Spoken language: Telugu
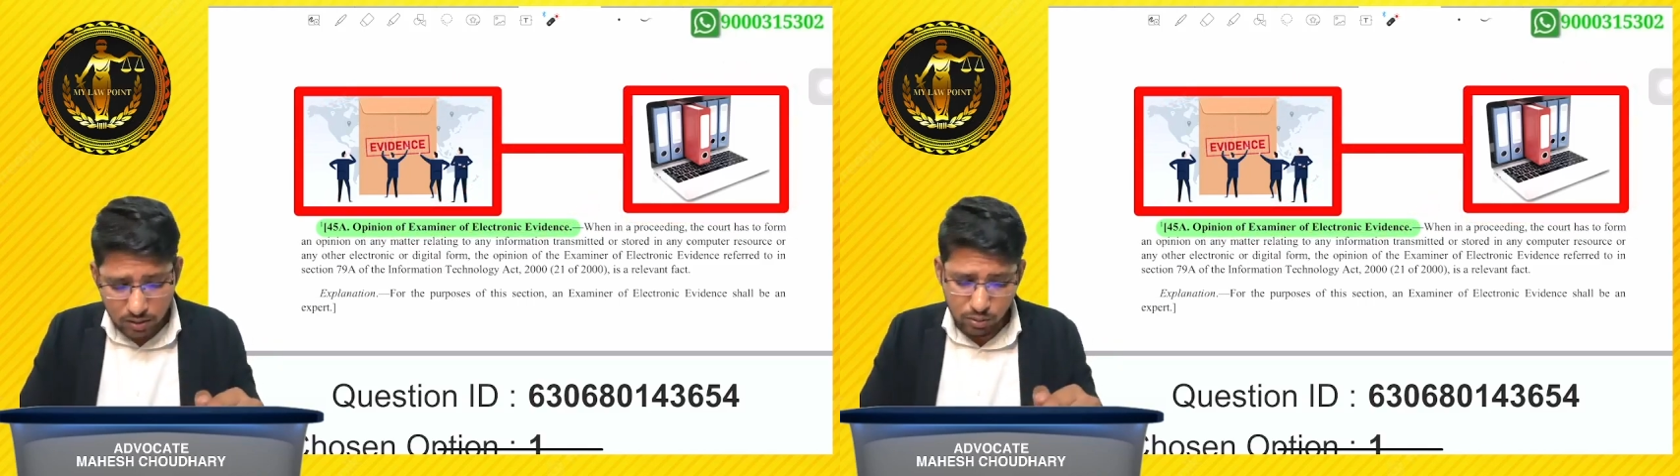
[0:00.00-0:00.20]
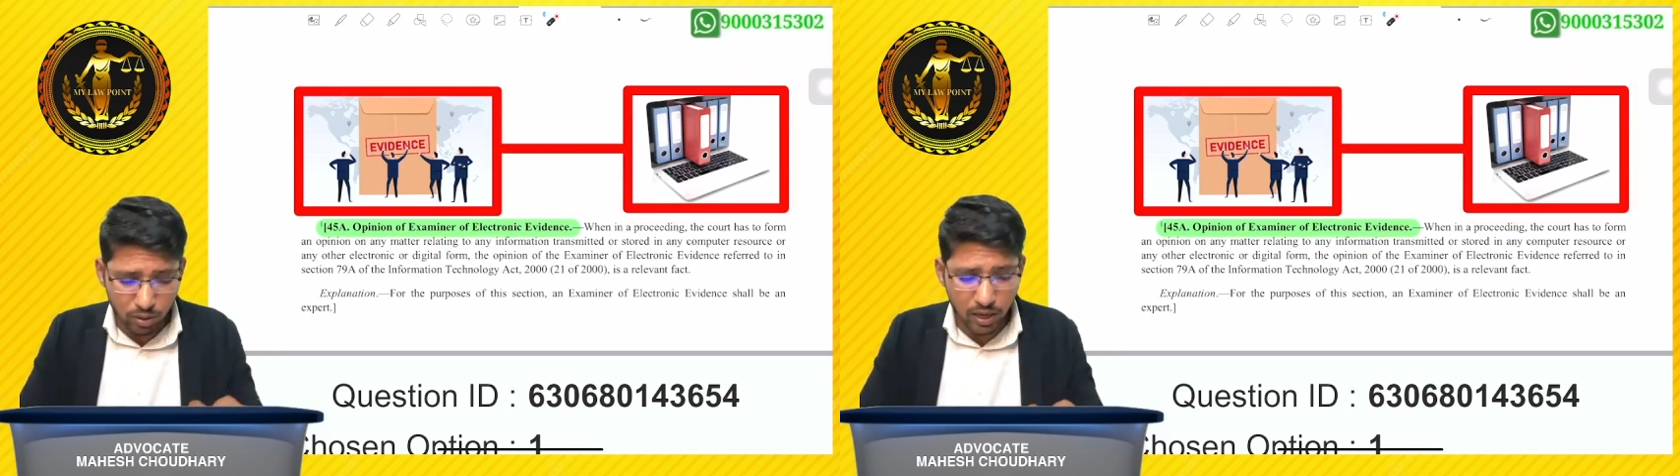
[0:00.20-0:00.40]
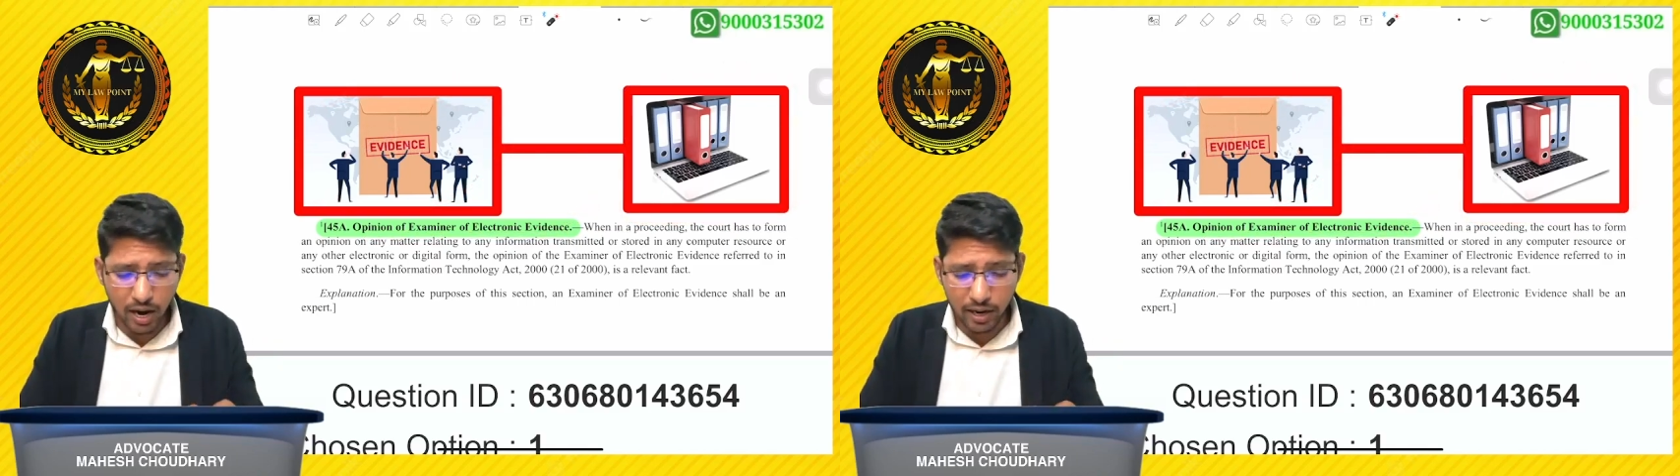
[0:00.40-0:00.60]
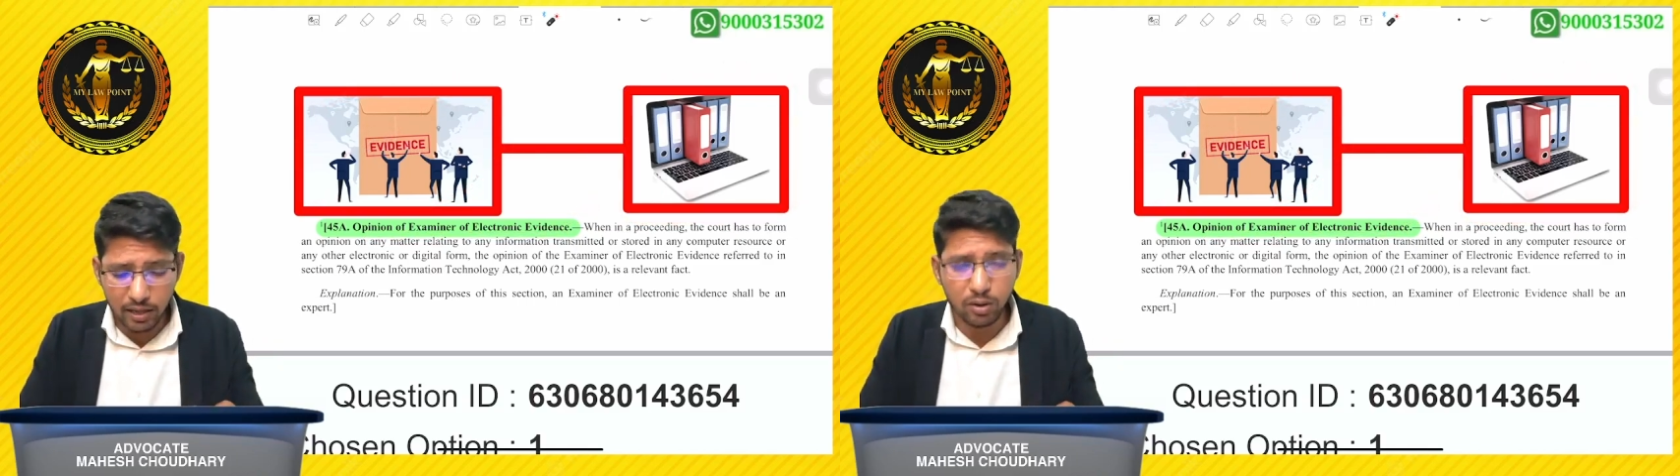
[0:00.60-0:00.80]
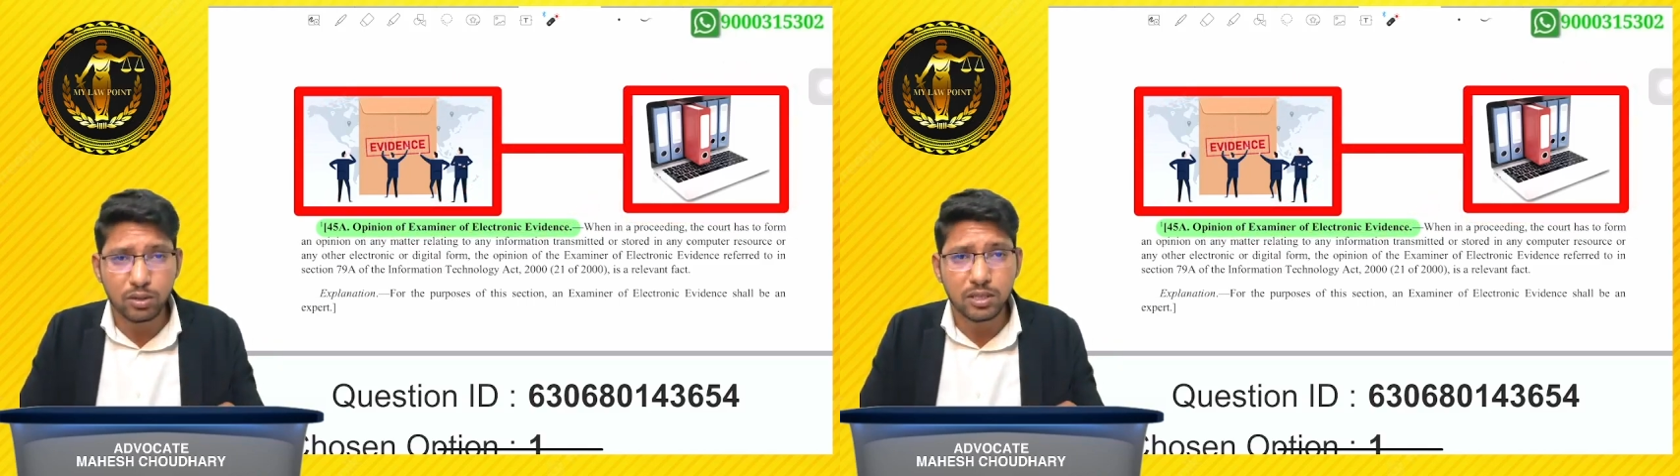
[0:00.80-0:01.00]
సో ఇలాంటి
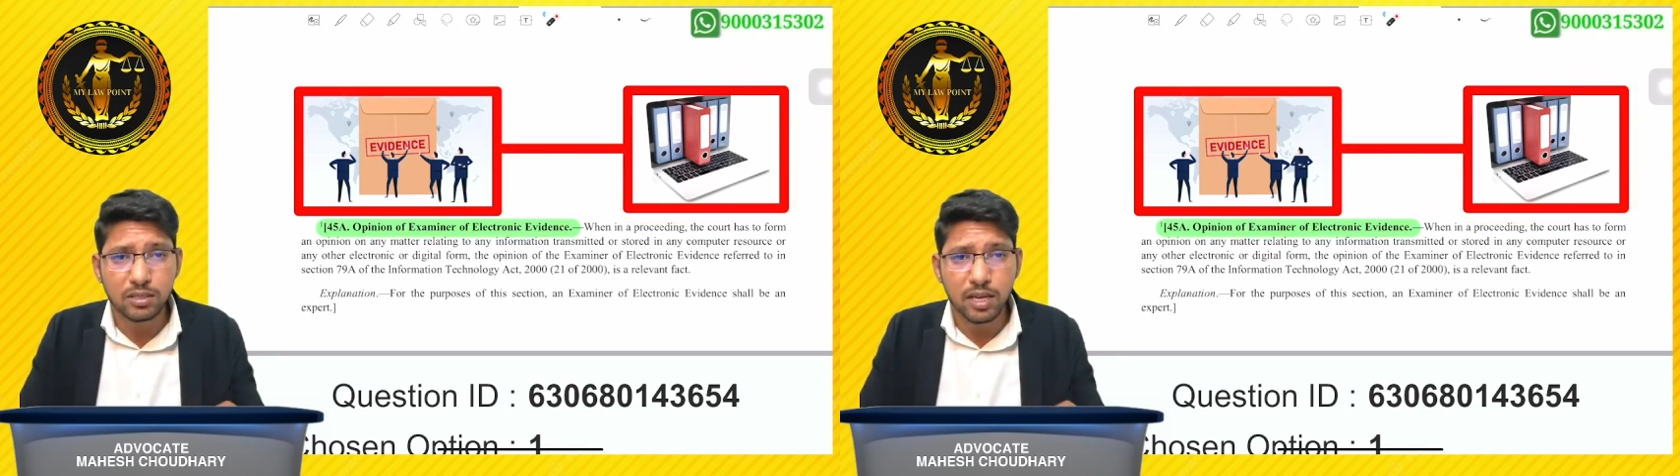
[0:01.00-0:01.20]
క్వశ్చన్స్